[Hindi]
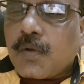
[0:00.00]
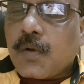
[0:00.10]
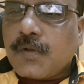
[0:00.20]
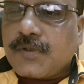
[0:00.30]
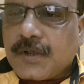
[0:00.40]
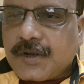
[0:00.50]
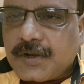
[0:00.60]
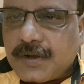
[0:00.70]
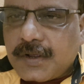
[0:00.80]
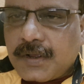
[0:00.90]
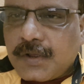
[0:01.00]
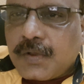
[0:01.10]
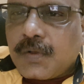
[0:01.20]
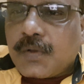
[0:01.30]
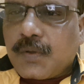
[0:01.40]
कौन सा निर्णय
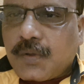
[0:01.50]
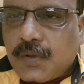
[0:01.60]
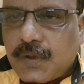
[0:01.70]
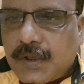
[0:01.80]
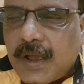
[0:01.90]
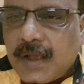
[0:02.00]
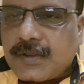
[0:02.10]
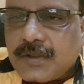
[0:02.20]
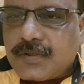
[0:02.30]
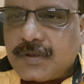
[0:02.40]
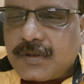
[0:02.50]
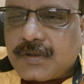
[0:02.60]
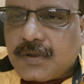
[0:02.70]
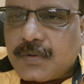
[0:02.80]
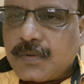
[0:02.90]
क्या ऐसा चीज़
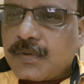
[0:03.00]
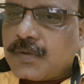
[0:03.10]
करूं